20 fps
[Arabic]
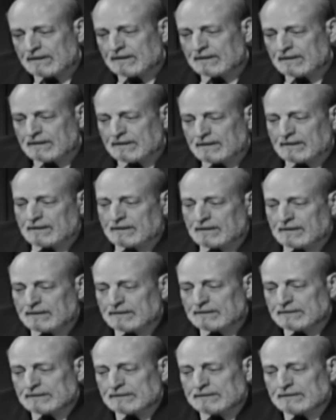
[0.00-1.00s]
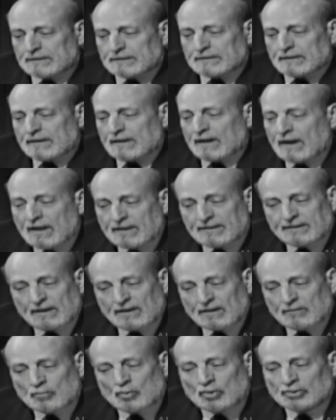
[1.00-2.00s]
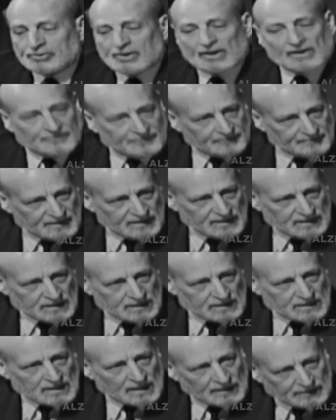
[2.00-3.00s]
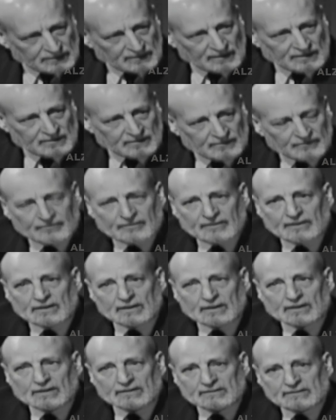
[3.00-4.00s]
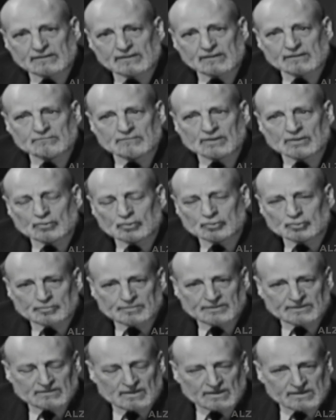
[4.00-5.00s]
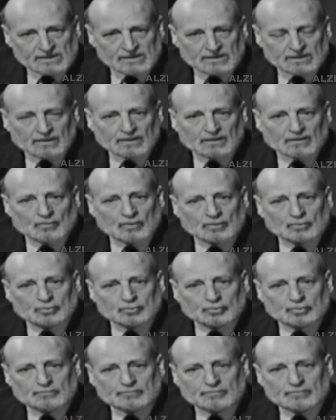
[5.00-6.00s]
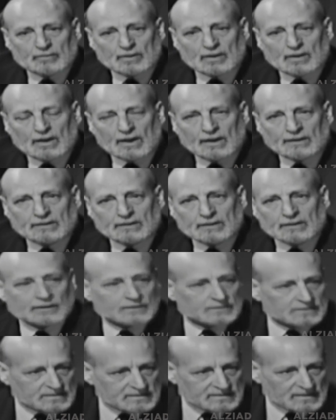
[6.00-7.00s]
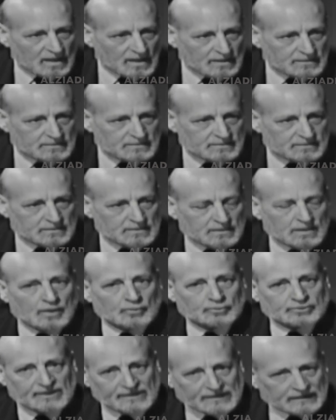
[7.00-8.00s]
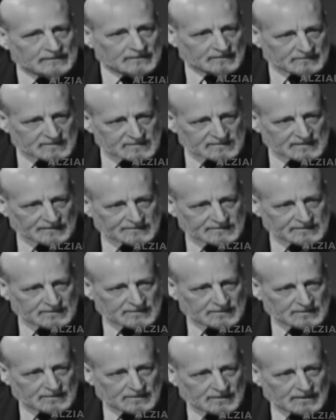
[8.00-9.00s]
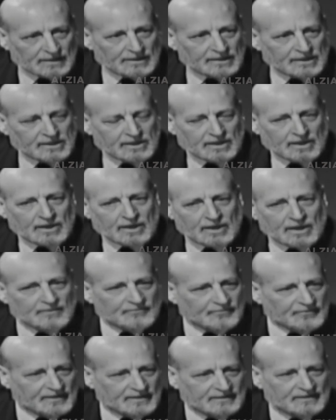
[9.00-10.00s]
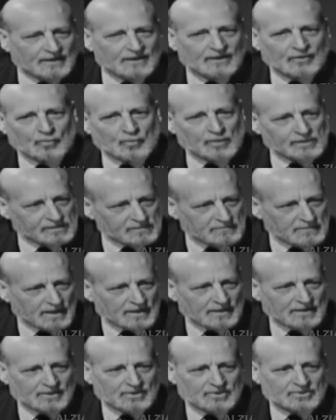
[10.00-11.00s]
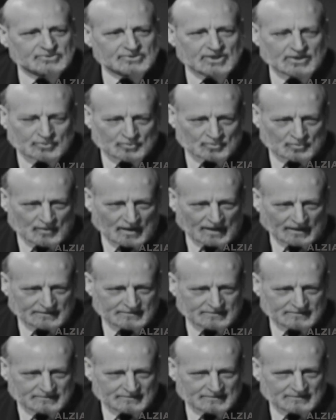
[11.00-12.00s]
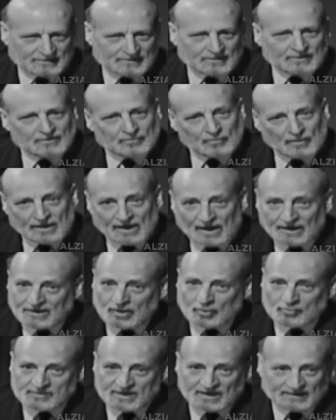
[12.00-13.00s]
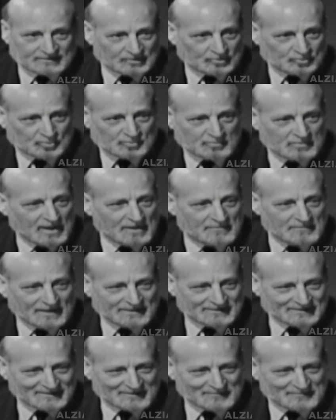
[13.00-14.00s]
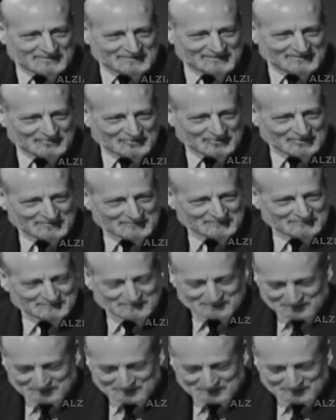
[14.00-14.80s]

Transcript: آه هذا معترف به أيضا في كثير من كتب التاريخ وكتب الاقتصاد أو التاريخ الاقتصادي اللي هي الفايدة والربا شيء واحد نعم. ولعلهم يهتدون بها بعد كلمتين إن شاء الله